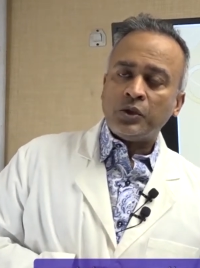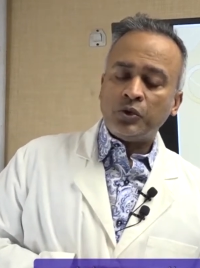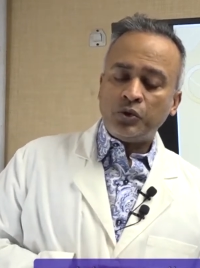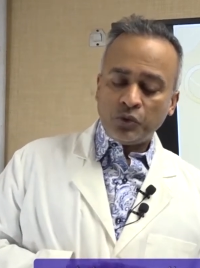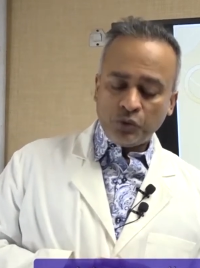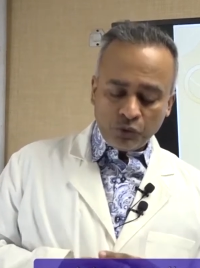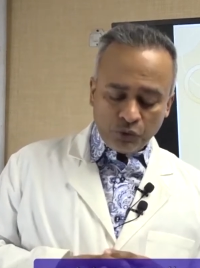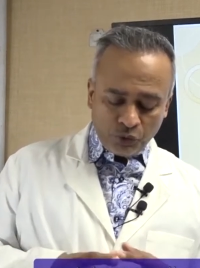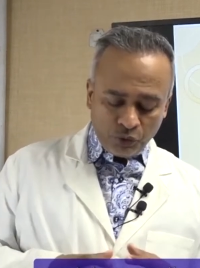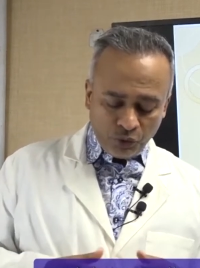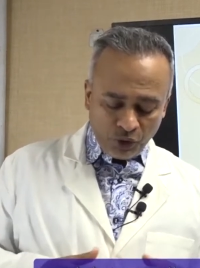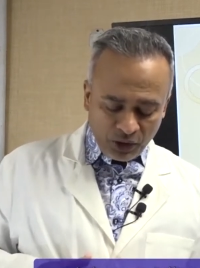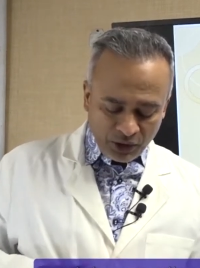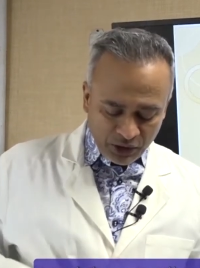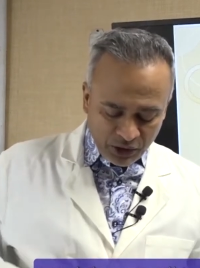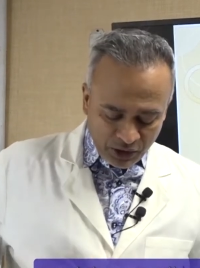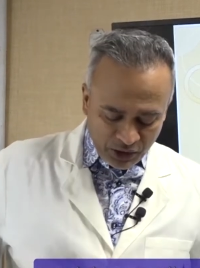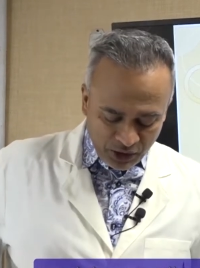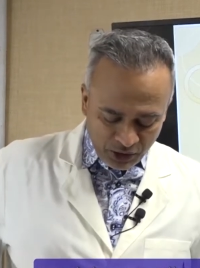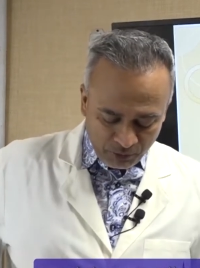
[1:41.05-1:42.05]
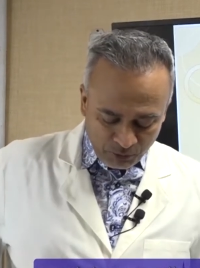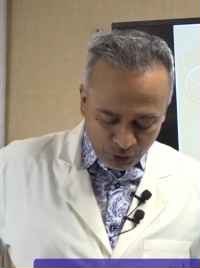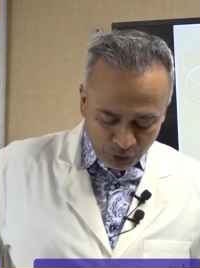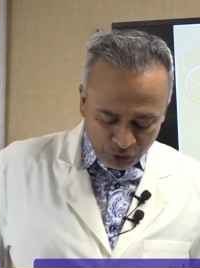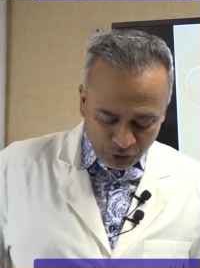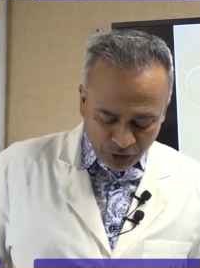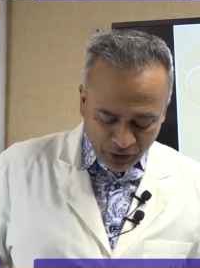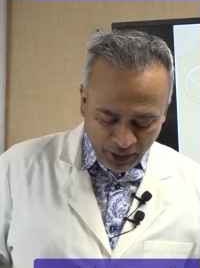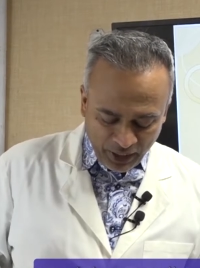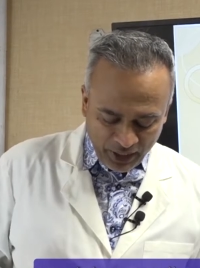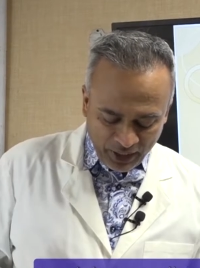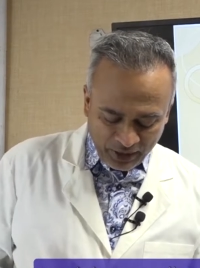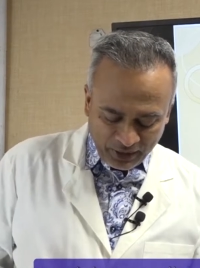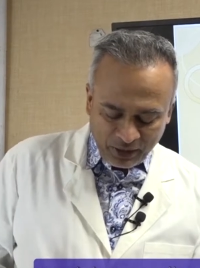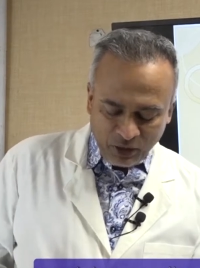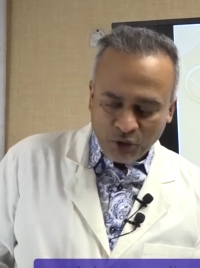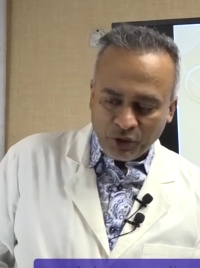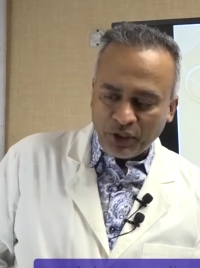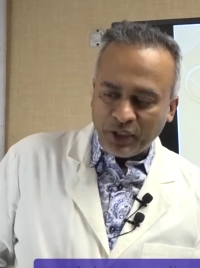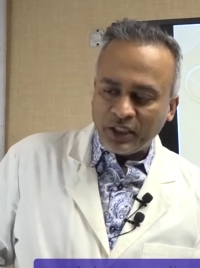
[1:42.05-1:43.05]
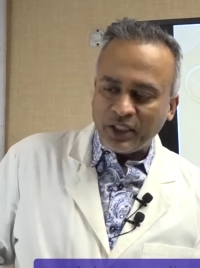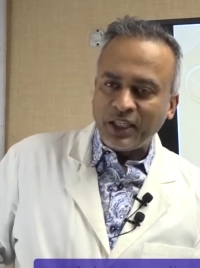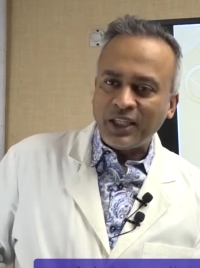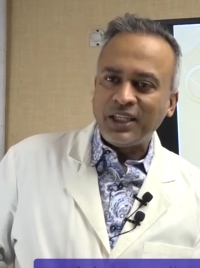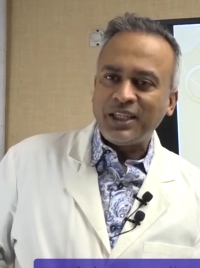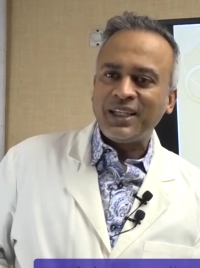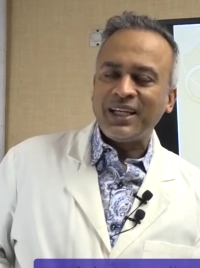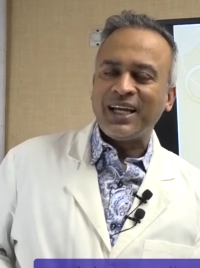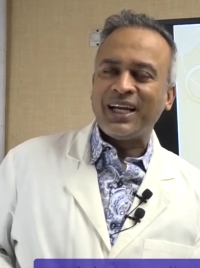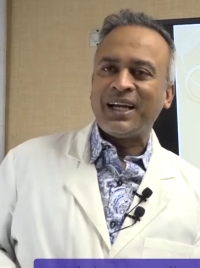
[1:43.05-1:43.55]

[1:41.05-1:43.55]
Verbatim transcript: যুক্তরাষ্ট্রের মতো জায়গাতে অনেকেই